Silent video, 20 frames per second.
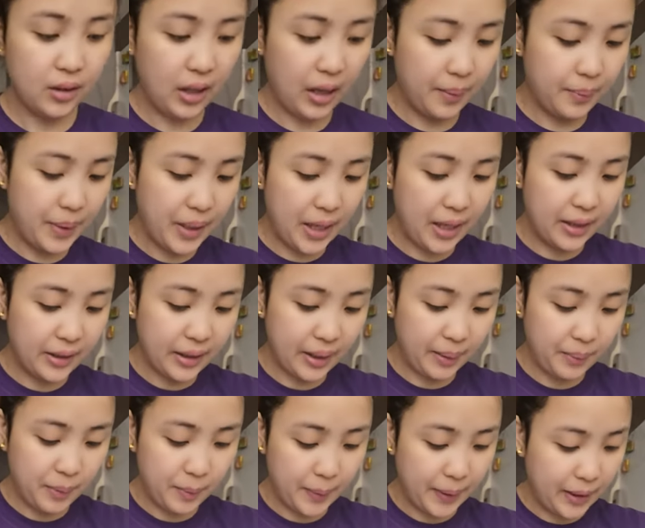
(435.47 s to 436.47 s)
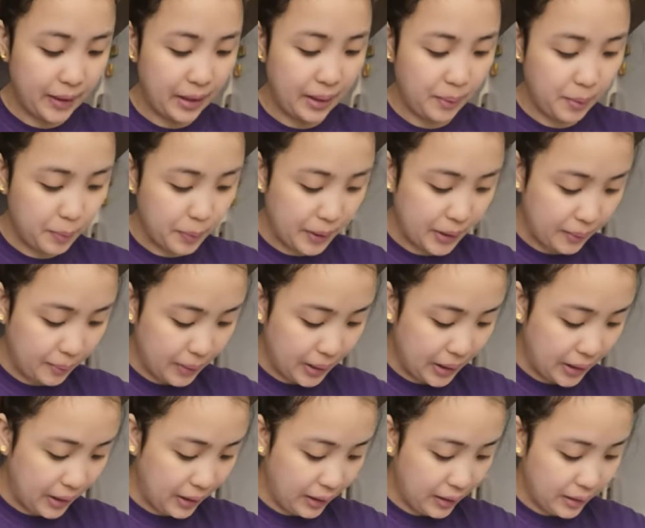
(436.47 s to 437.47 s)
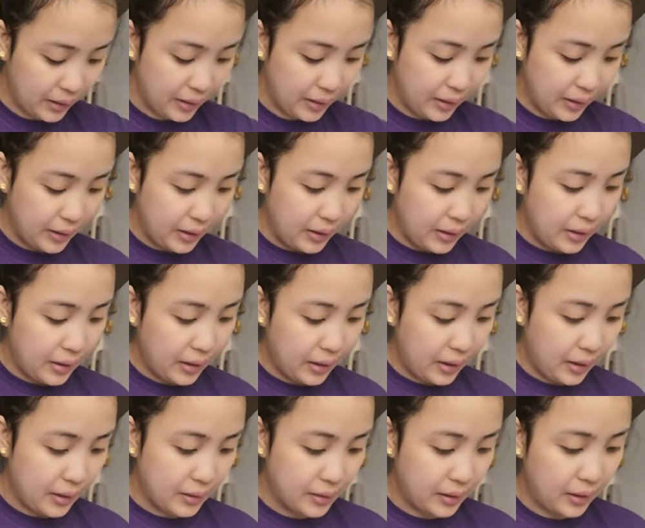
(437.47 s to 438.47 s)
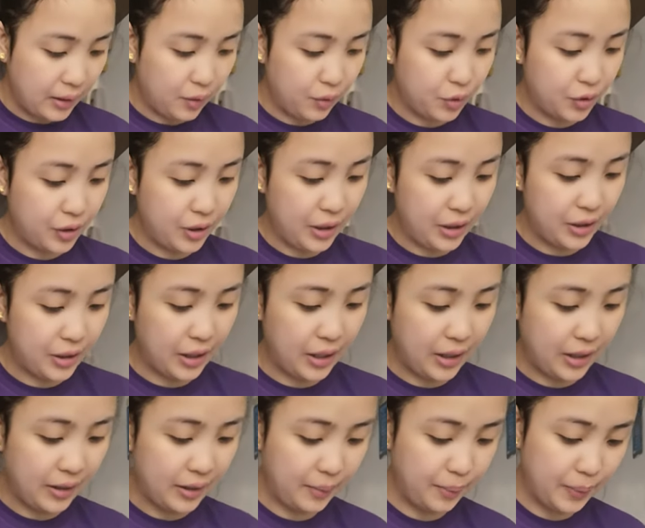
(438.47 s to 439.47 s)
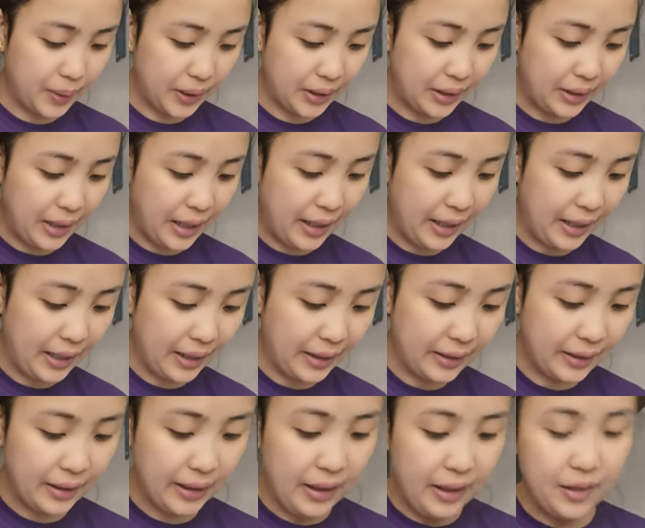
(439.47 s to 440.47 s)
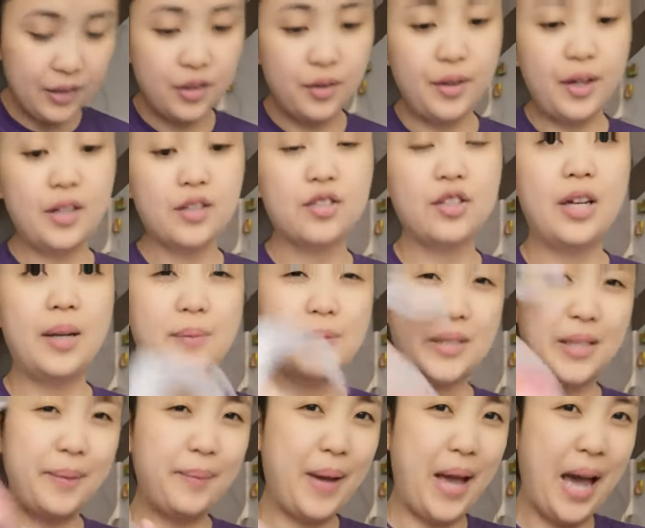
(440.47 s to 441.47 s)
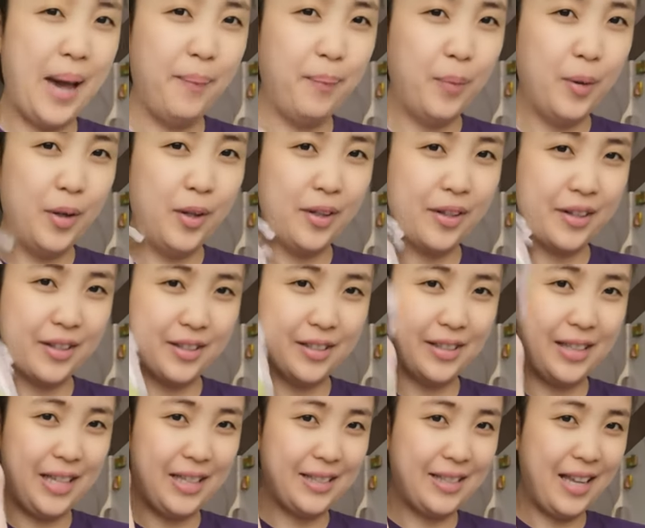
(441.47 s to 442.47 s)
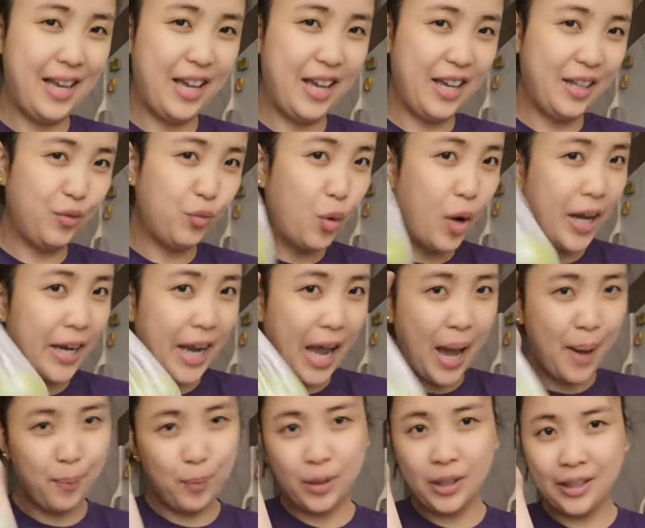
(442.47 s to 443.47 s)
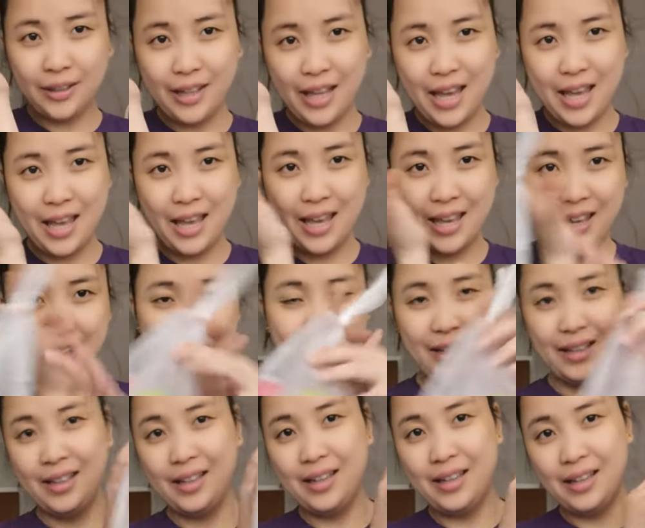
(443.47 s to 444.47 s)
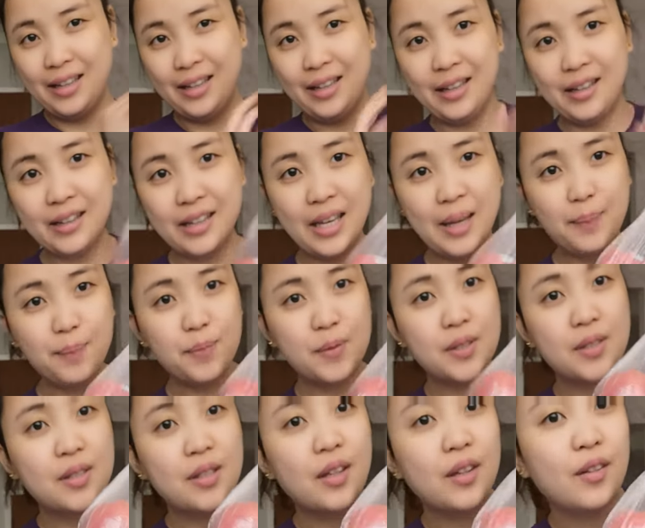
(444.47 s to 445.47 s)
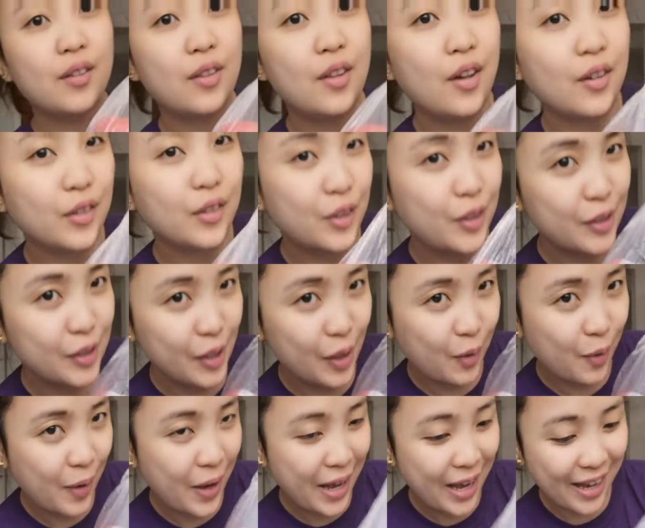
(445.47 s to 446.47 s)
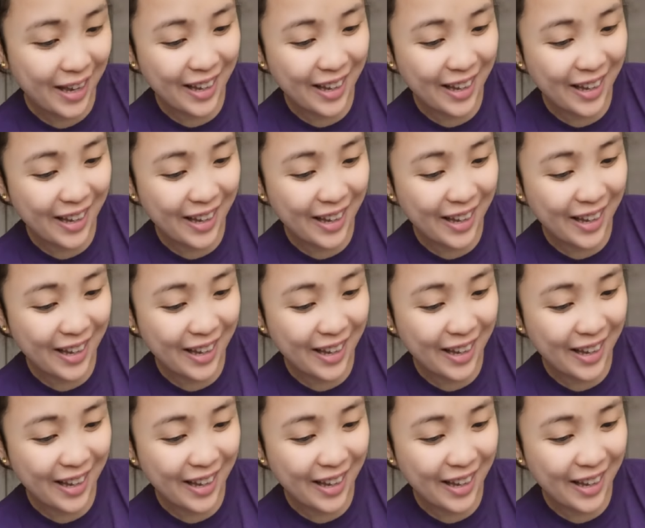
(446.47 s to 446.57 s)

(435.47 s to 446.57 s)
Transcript: Grabe ah, dami pala namin pinamili. Sa nangustisya ng pagda-diet. So, we also have some apple because they said one apple a day keeps doctors away.